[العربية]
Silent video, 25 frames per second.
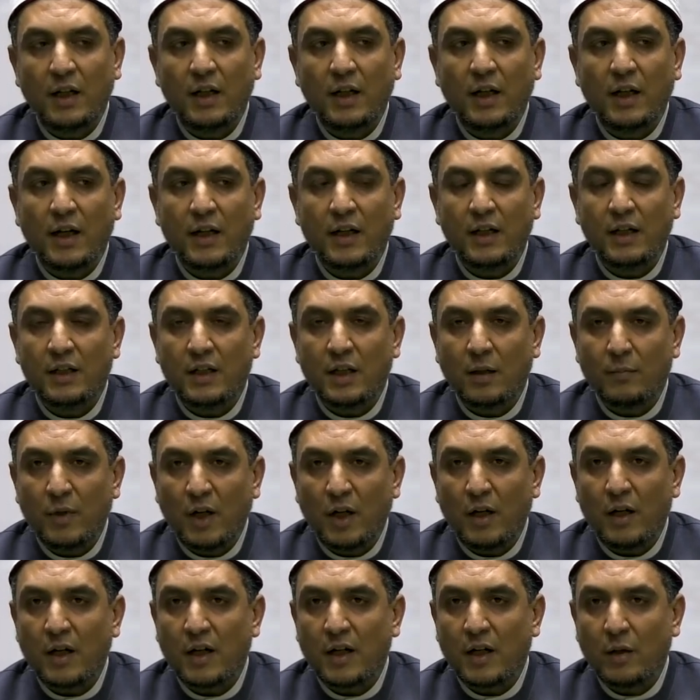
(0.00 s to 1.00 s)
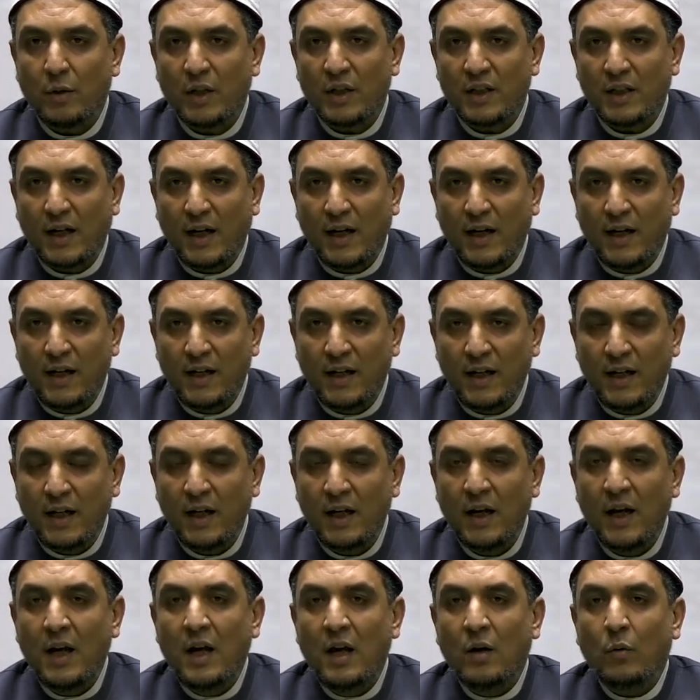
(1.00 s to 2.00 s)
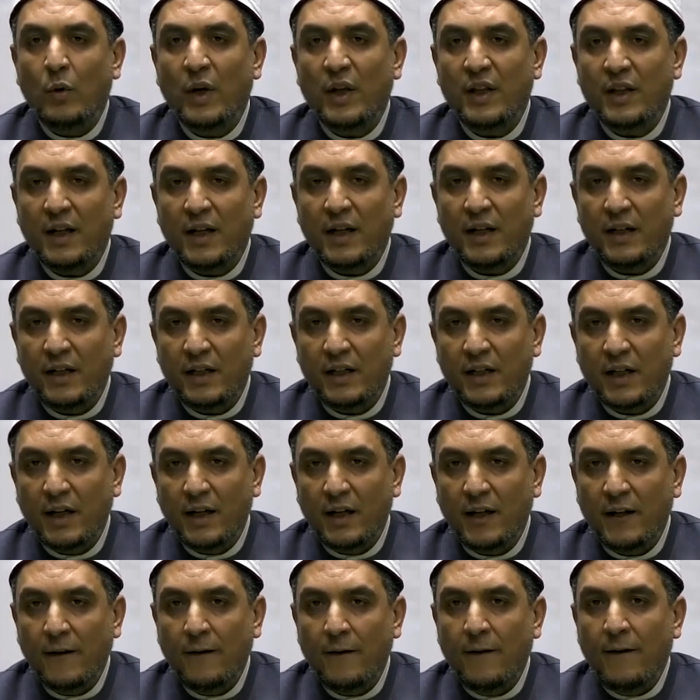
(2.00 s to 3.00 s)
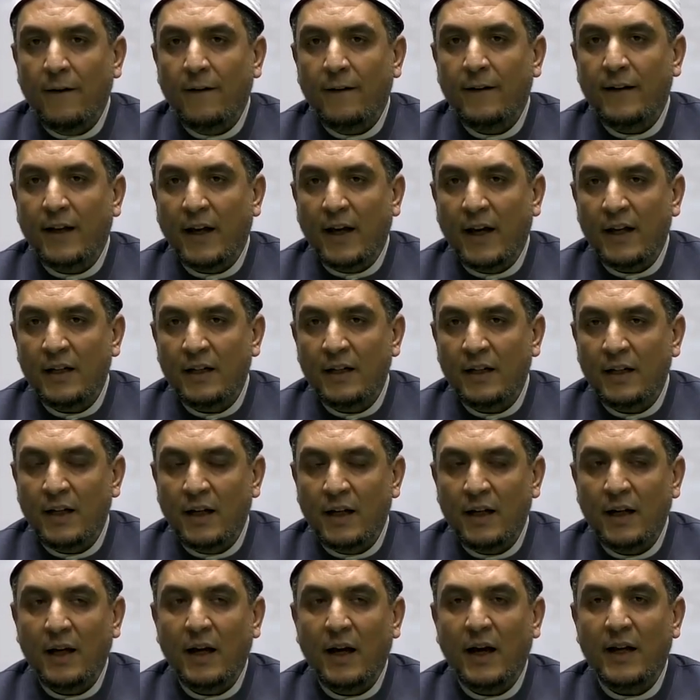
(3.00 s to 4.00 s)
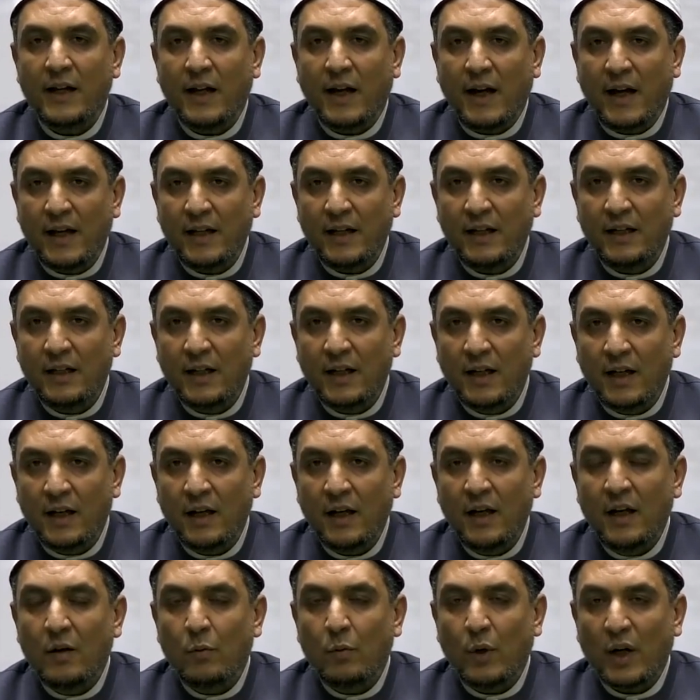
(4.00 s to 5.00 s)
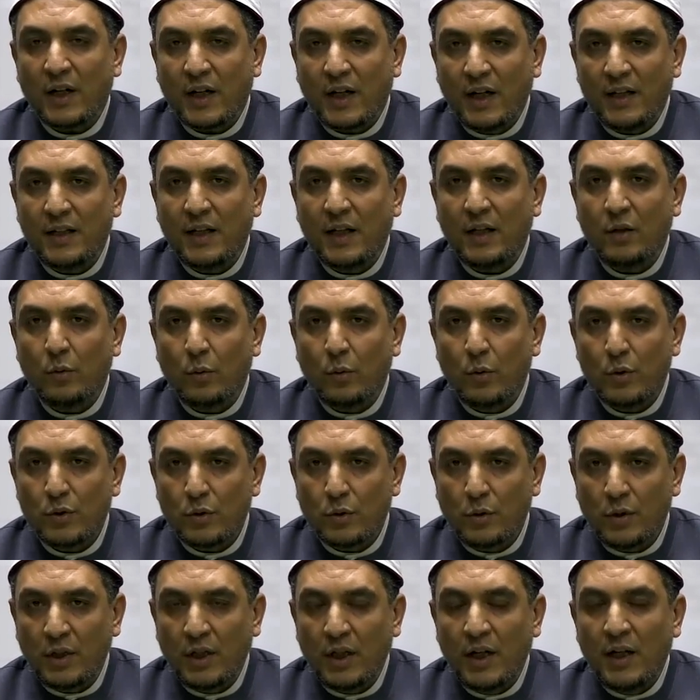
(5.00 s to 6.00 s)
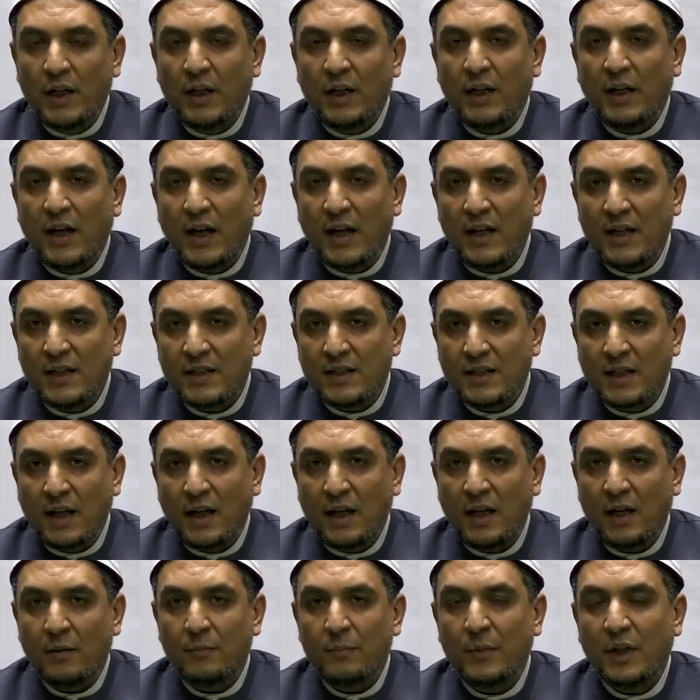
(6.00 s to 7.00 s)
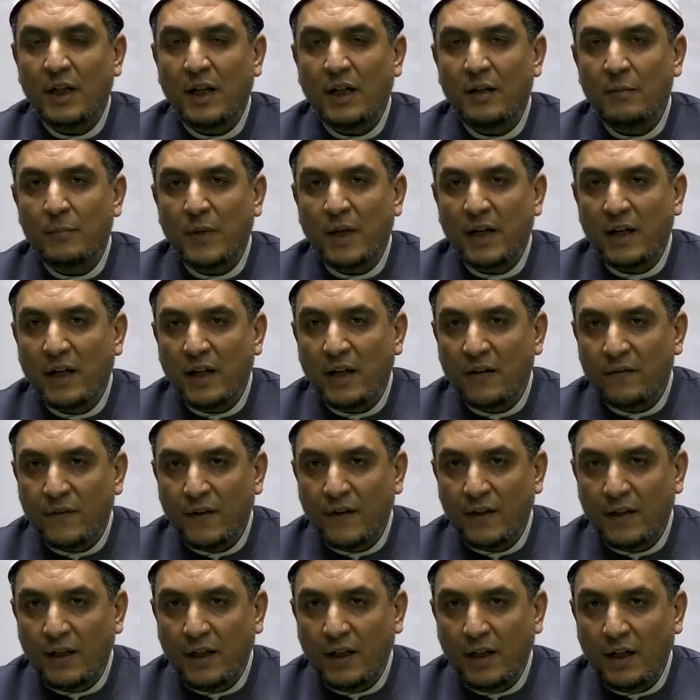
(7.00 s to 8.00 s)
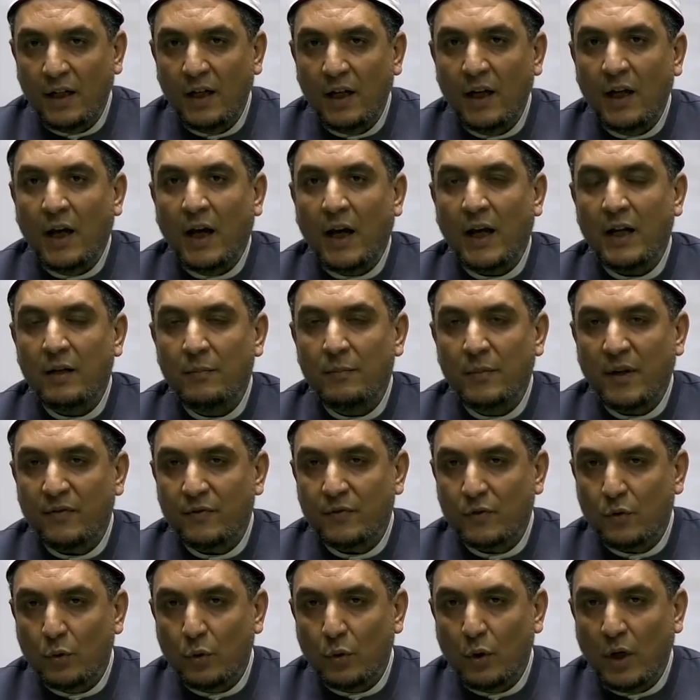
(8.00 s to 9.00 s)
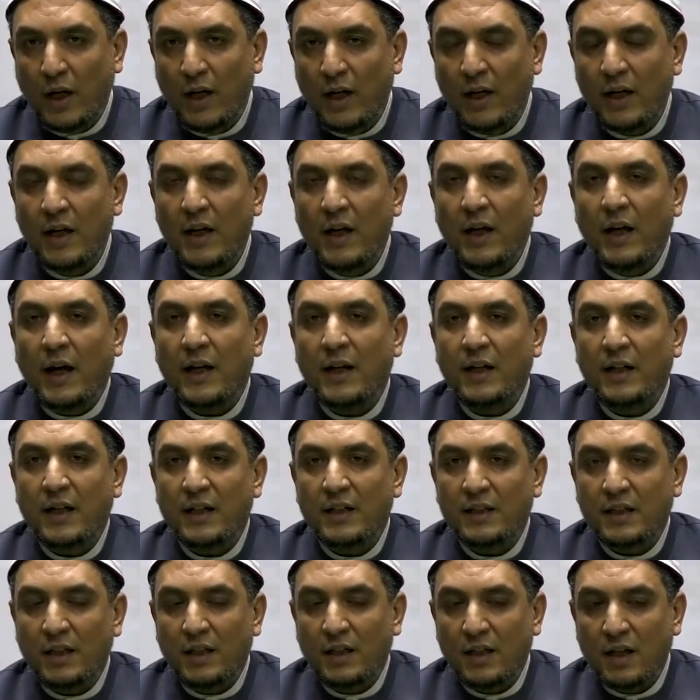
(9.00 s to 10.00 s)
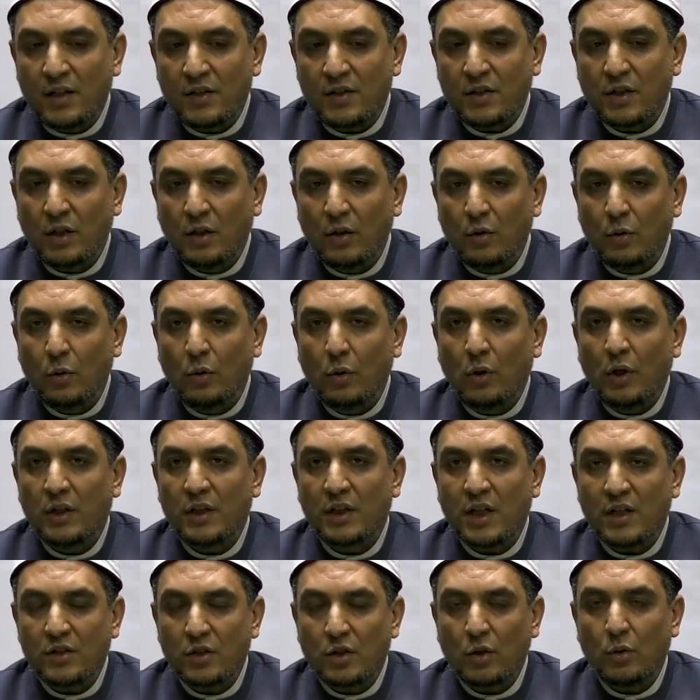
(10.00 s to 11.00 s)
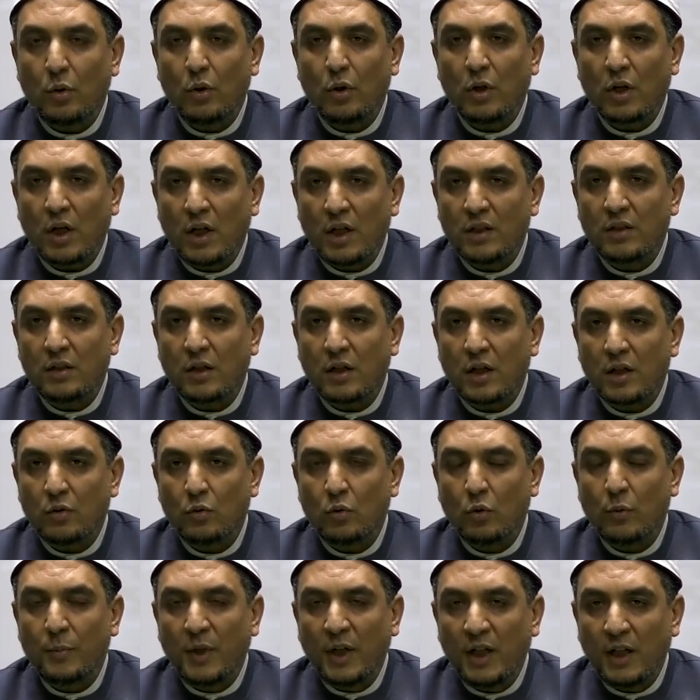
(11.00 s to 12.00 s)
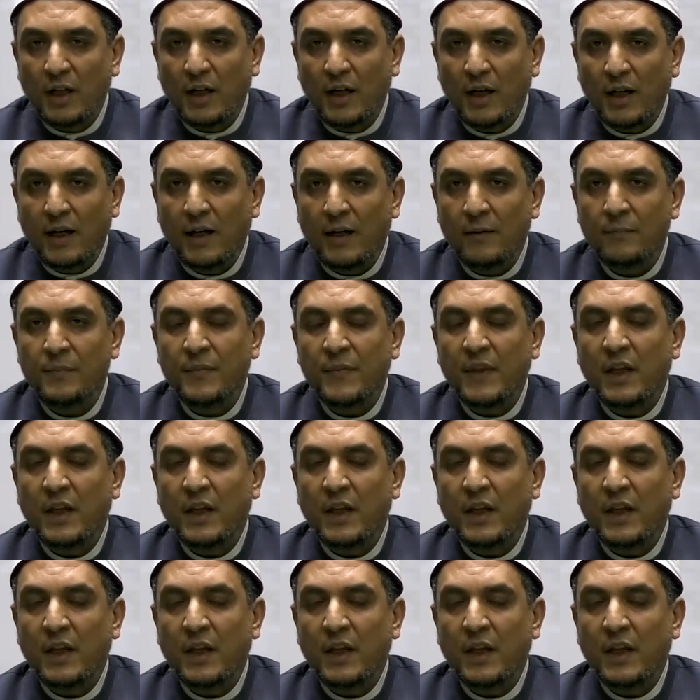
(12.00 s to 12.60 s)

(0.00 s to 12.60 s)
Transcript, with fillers: الله تبارك وتعالى وذلك لأن العين وكذا الأذن ليس من المنافذ المفتوحة التي يصل تصل القطرة منها